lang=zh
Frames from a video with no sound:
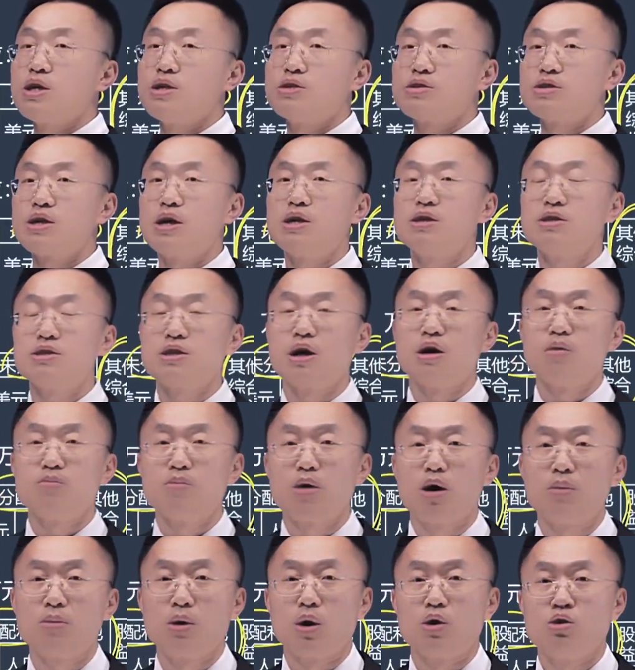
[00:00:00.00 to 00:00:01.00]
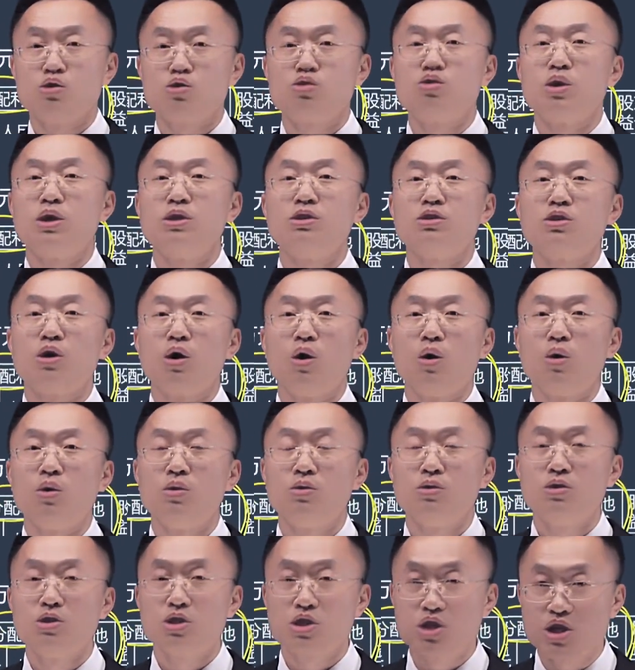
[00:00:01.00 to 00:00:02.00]
这三张报表全
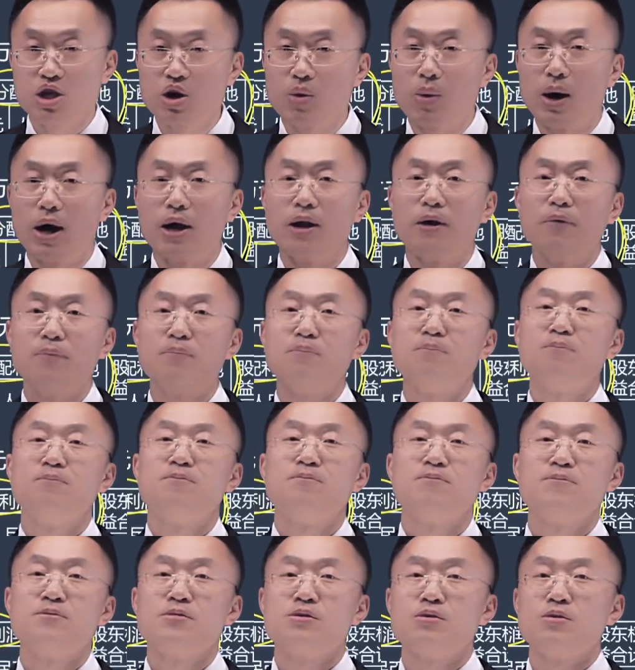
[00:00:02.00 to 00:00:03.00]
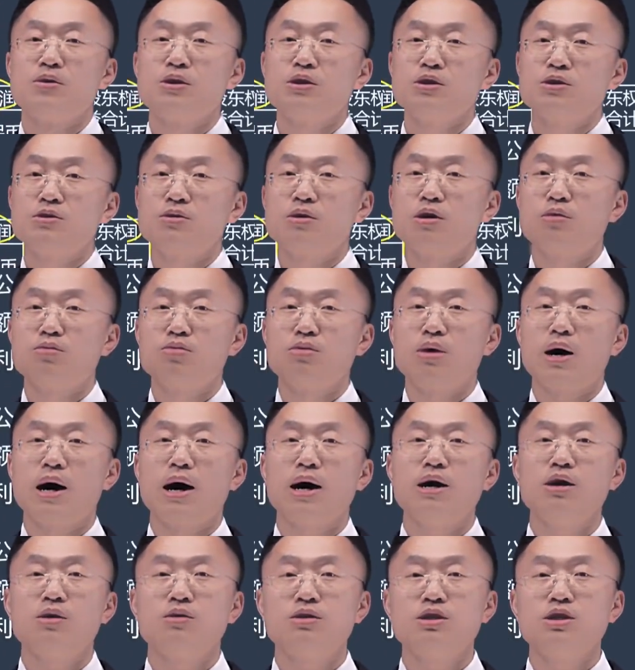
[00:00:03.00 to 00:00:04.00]
都折完了。有人说我
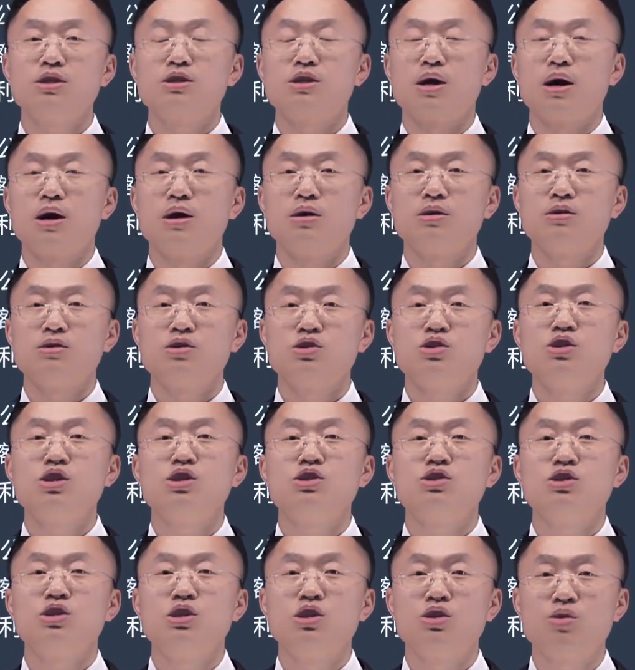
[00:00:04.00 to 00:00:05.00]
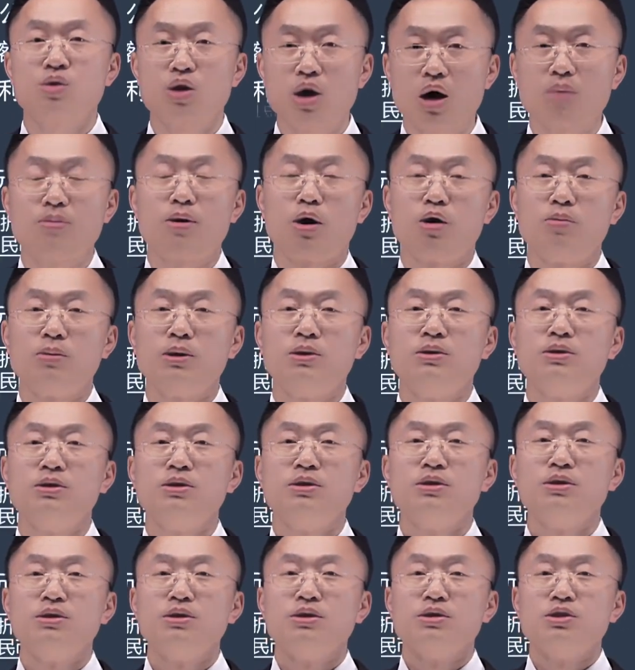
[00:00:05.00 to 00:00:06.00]
还有一张现金流量表吗？
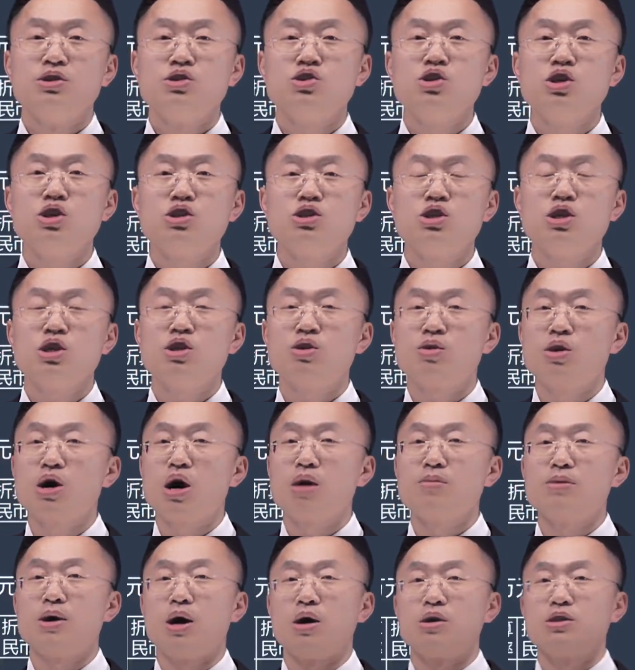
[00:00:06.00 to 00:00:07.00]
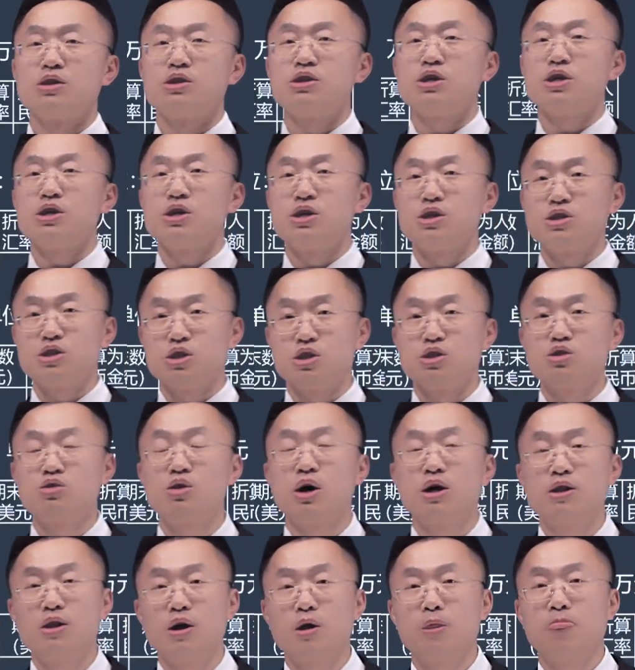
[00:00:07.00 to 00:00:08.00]
现金流量表的这个折
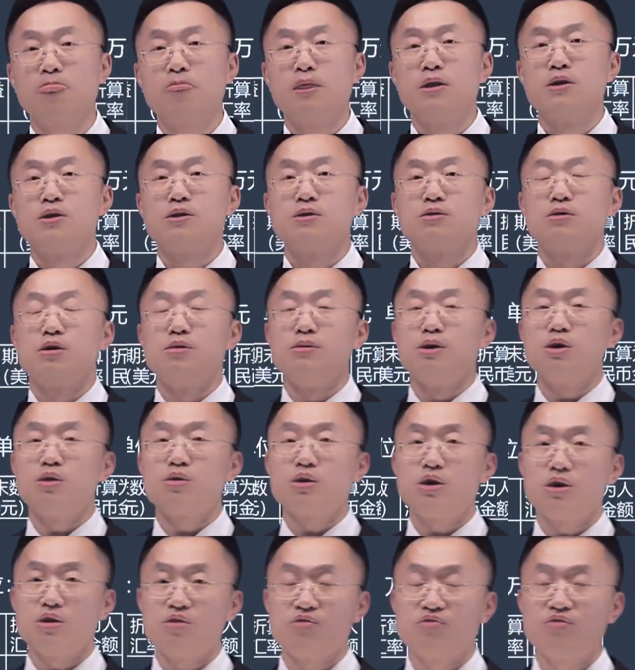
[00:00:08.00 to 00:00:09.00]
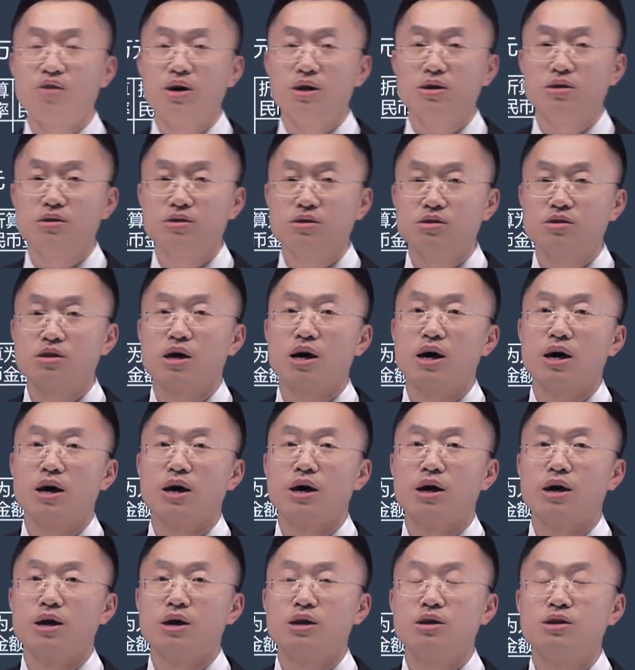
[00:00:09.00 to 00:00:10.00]
算呢，我们会放
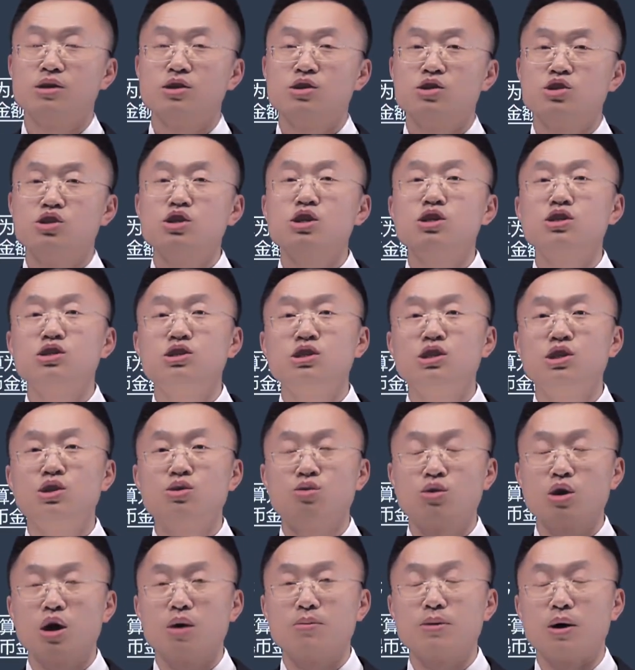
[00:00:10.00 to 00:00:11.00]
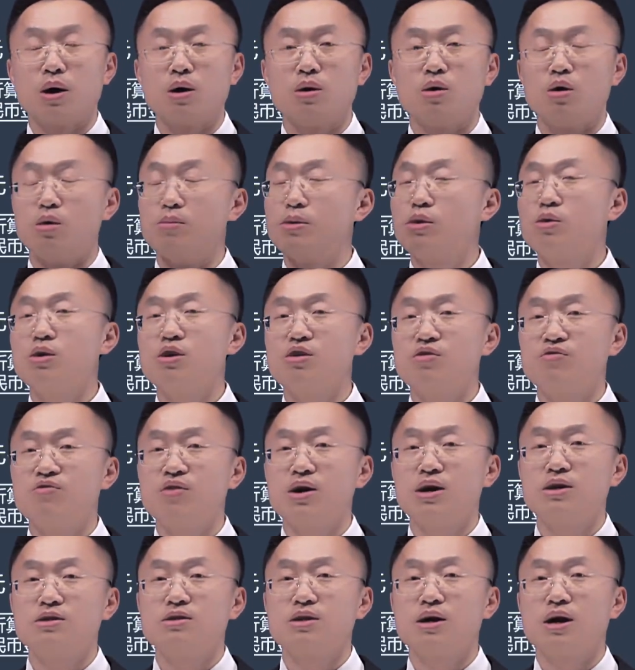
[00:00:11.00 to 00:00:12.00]
在。现金流量表，我们会
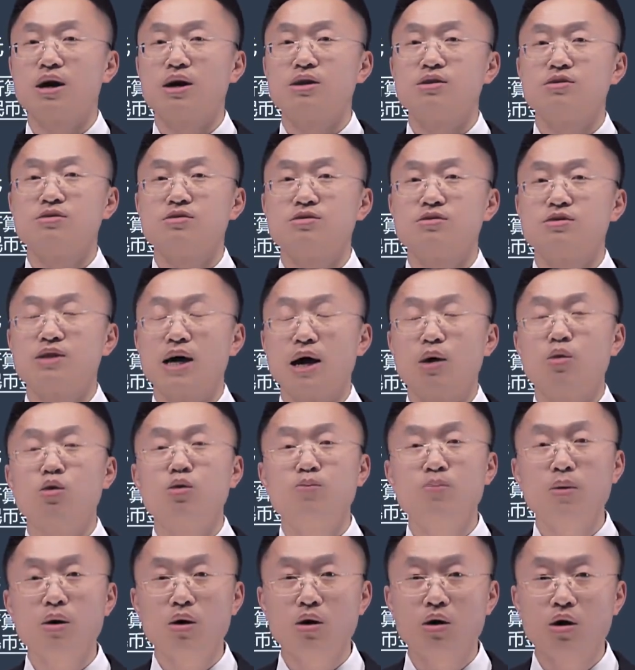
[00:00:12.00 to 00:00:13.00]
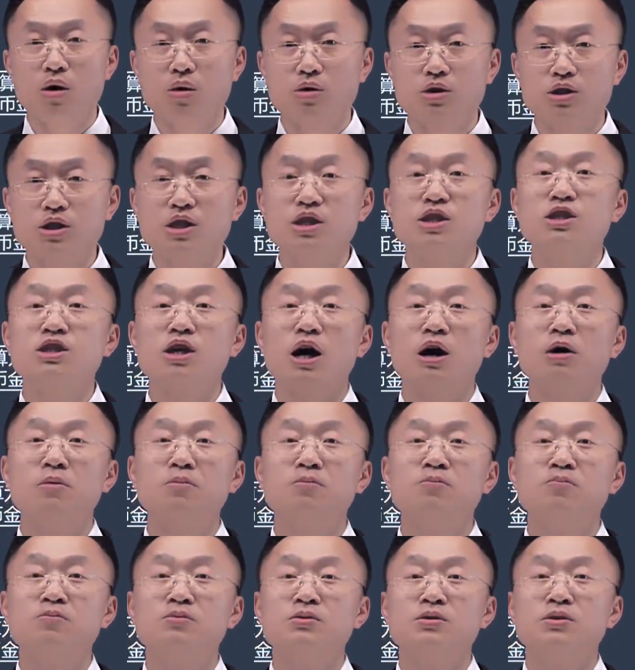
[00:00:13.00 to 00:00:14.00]
放在财务报告这一
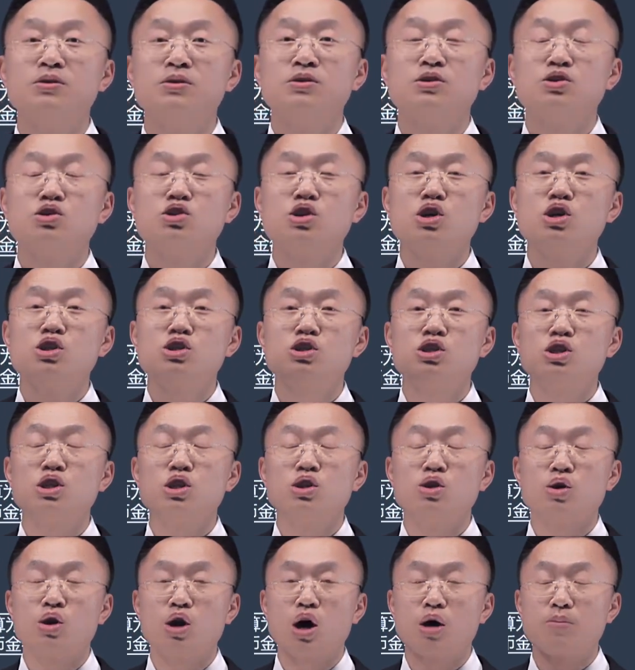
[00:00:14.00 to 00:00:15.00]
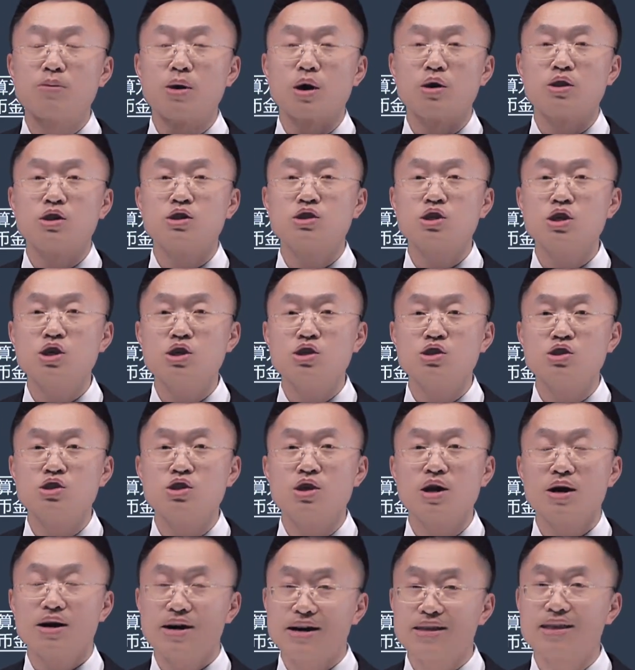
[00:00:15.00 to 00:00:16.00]
章，现金流量表的这一
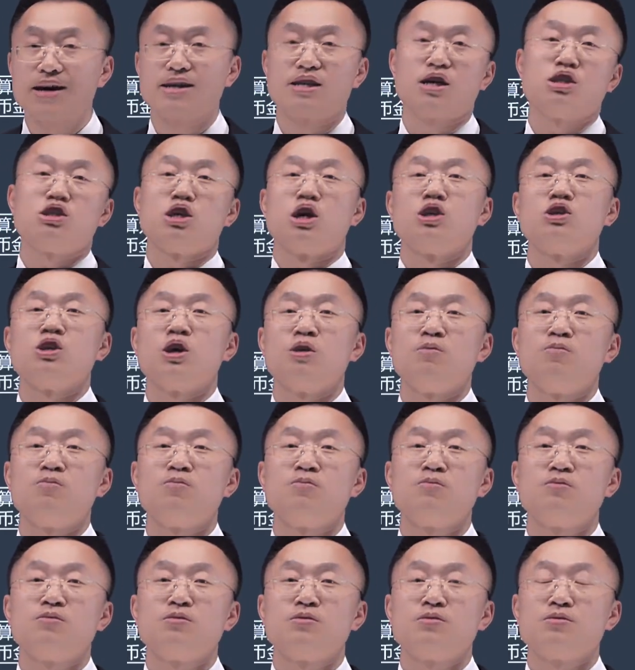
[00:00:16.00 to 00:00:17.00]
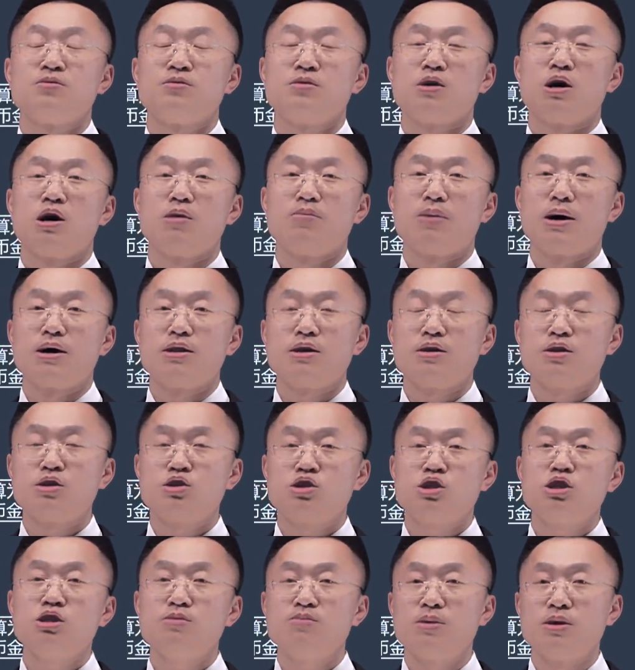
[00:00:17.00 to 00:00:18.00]
节给大家讲解，啊，把它
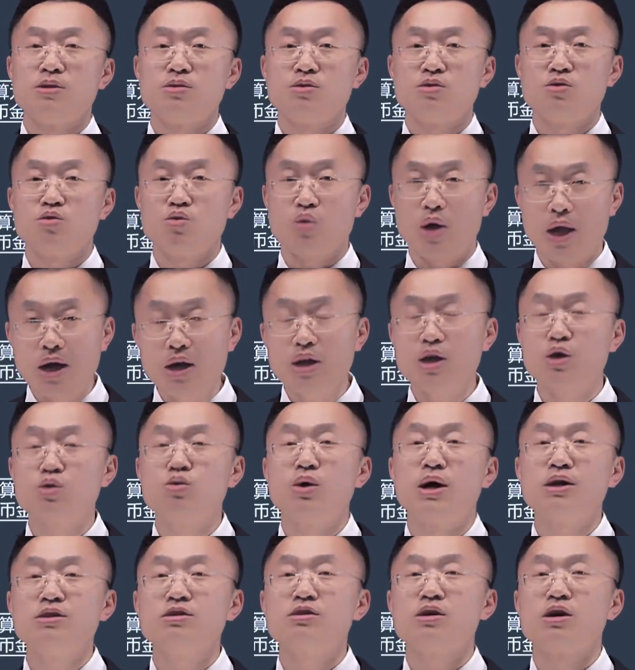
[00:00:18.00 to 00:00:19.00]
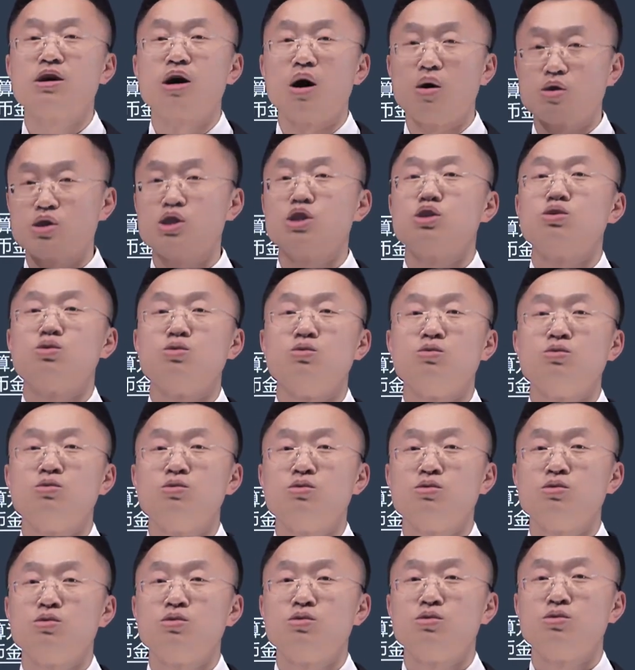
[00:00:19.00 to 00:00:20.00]
的基本原理、原则搞清楚
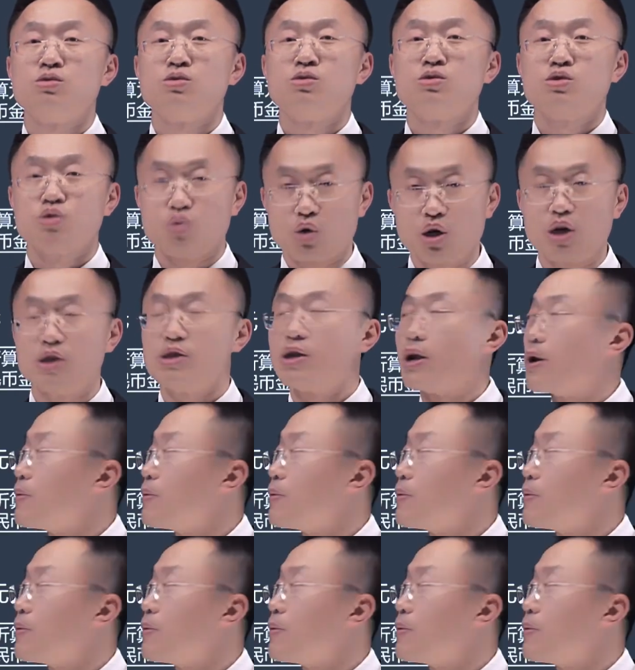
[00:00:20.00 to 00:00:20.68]
就可以